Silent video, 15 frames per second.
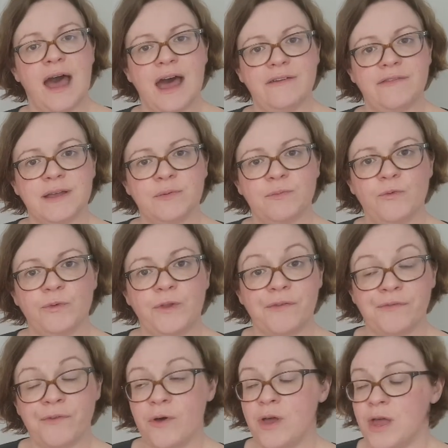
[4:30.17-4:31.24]
avec mon
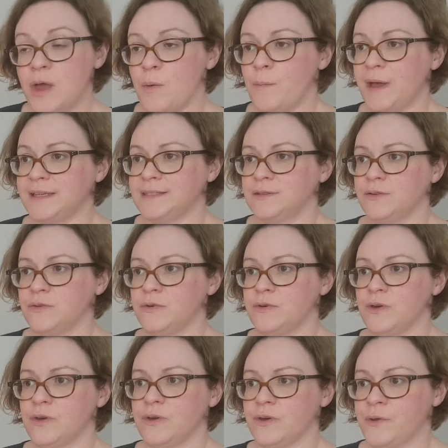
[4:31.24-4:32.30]
enfant parce
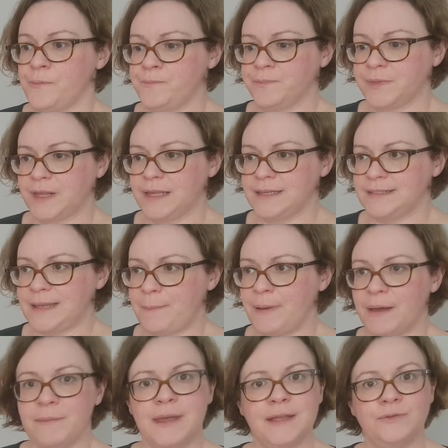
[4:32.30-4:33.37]
que euh, ça
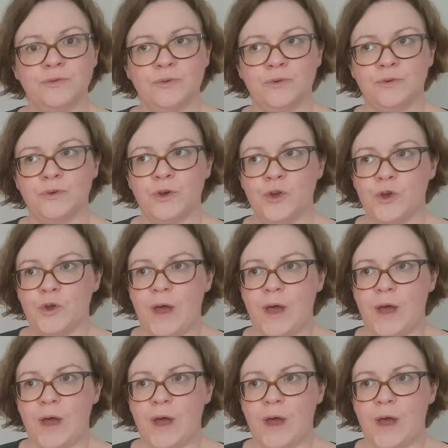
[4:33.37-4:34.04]
permet de,